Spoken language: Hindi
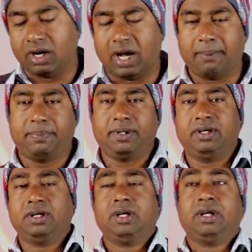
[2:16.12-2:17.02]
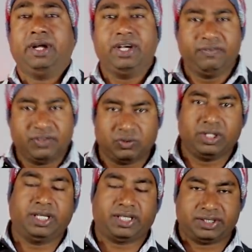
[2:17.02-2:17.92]
आप
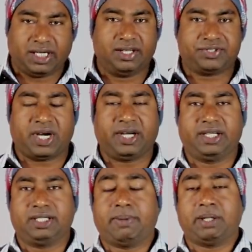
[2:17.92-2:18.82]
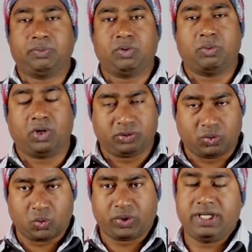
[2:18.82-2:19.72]
इंडिविजुअली एक चैनल स्टार्ट किए थे बाद में वो बहुत
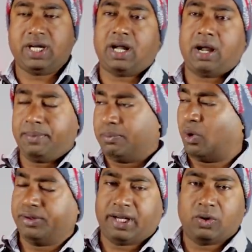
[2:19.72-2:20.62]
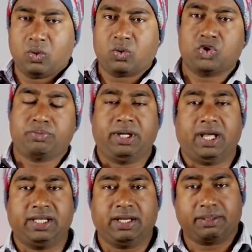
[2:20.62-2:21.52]
ग्रो किया आपने बहुत सारे लोगों को उसमें
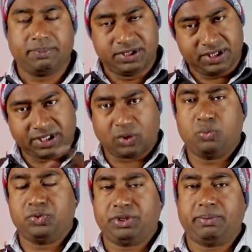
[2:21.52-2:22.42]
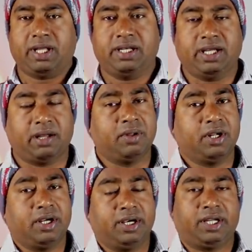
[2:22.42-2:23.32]
ला लिया एक बिजनेस का रूप उसे बना लिया
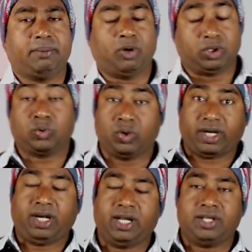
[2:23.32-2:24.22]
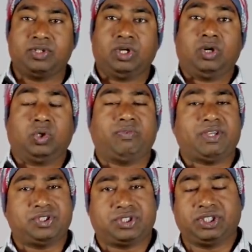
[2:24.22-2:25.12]
ठीक है बहुत लोग कर रहे हैं आज तो
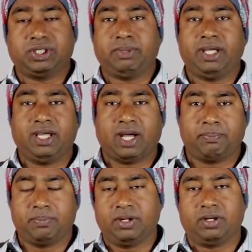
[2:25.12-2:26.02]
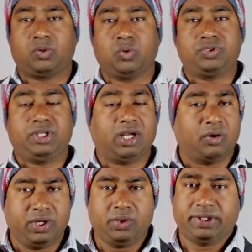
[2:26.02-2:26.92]
वैसे स्थिति में आपको
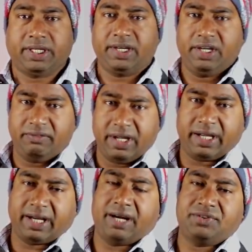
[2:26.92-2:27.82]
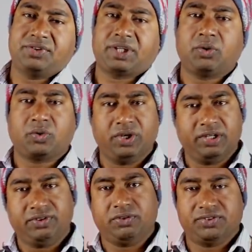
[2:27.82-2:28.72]
अलाउड नहीं होता है कि एक एडसेंस अकाउंट को
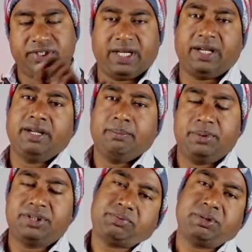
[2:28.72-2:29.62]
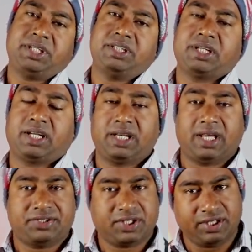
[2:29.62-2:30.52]
इंडिविजुअल से बिजनेस पर चेंज करने के
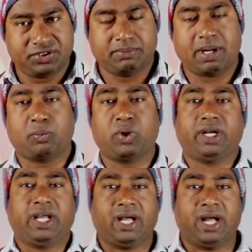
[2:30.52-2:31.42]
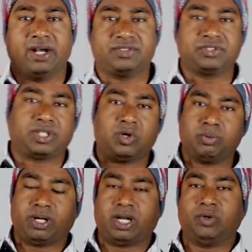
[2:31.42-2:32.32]
लिए ऐसी कंडीशन में आपको एक नया एडसेंस
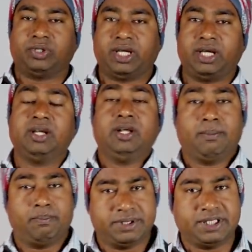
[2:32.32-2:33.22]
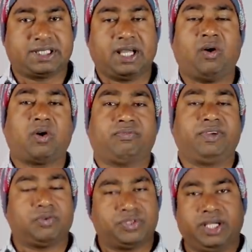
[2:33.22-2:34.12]
अकाउंट बनाना होता है बिजनेस का और
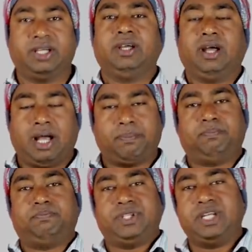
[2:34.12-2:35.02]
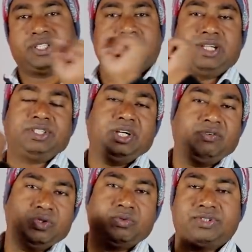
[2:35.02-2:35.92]
फिर उसे आप चेंज कर लीजिए
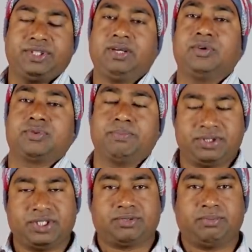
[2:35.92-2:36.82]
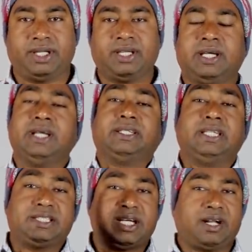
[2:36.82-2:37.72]
इंडिविजुअल से उस बिजनेस में
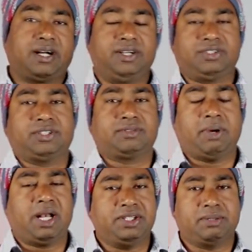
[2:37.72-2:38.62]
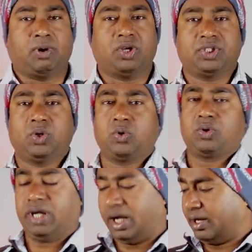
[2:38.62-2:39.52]
तीसरा कंडीशन मान लीजिए बहुत से
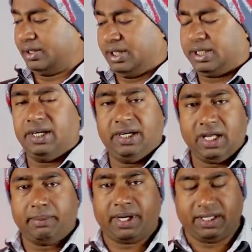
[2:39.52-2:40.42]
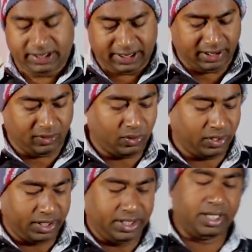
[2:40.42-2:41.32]
लोग क्या करते हैं कि इंडिया में रहते हैं
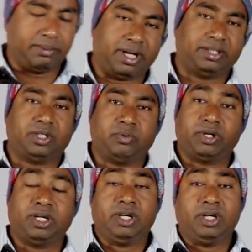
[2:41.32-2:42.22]
और इंडिया में रहते हुए